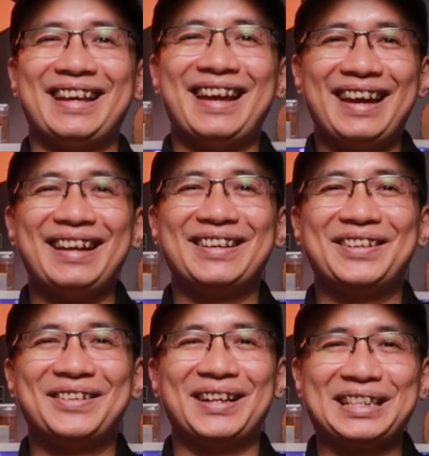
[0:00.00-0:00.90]

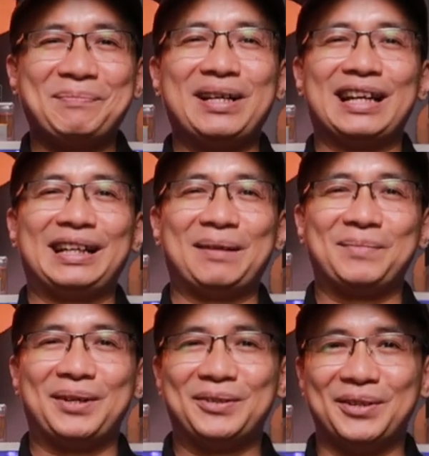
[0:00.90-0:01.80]
Hello, anh em mình lại gặp
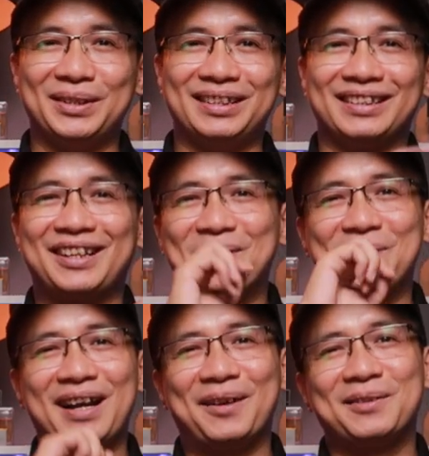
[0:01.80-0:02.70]
nhau rồi, các ông
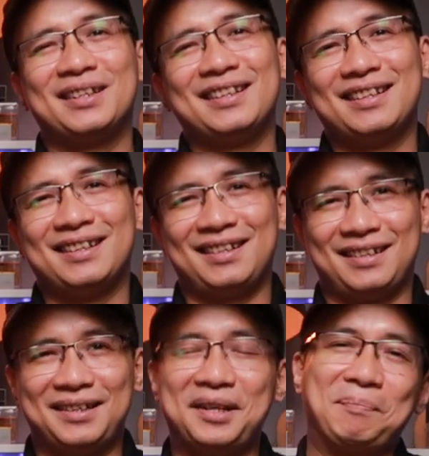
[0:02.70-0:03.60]
giáo.
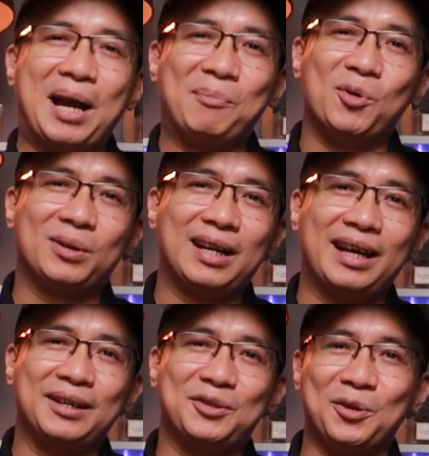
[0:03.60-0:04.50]
Ba bốn
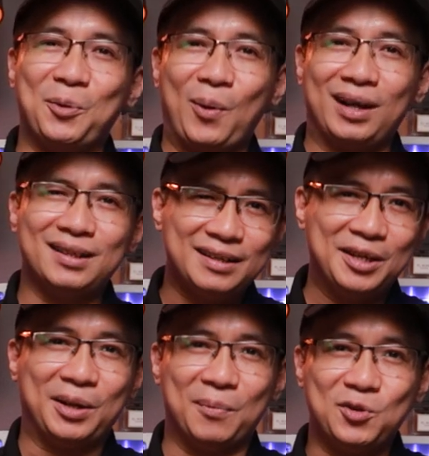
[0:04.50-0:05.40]
ngày trôi qua rất là
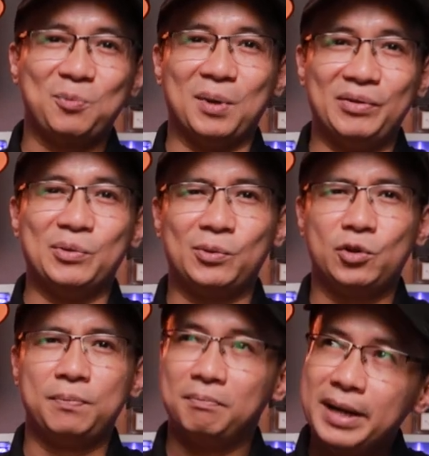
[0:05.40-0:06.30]
nhiều cảm xúc bởi vì World
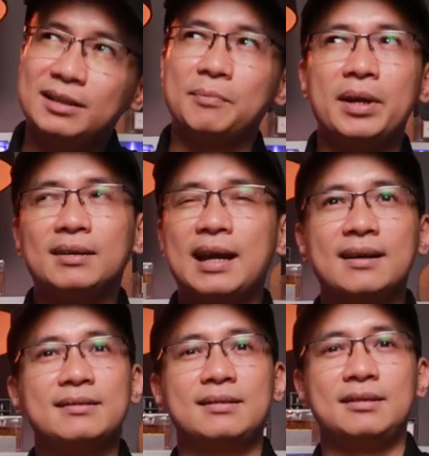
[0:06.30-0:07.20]
Cup. Mình thì mình
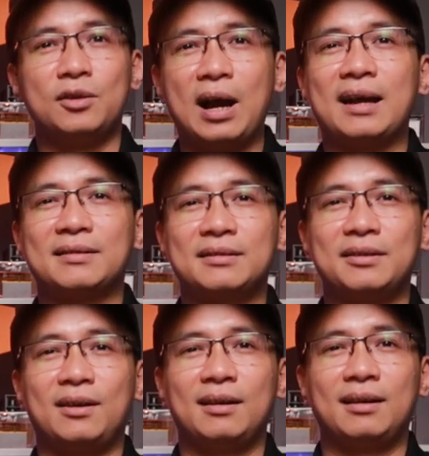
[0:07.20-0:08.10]
đang dự đoán
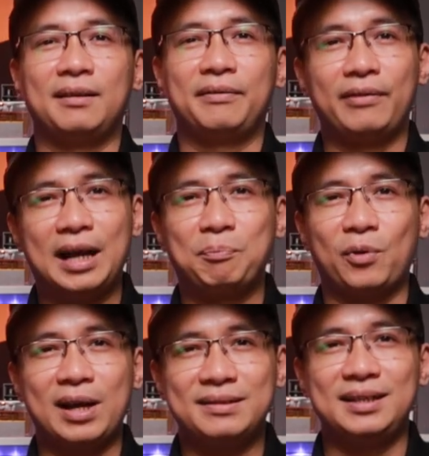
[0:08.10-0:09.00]
đó là Pháp
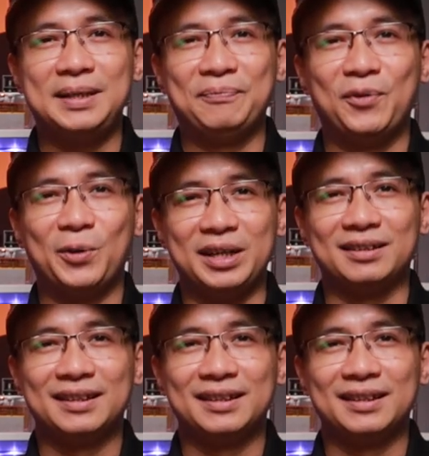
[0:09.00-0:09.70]
Brazil vô địch.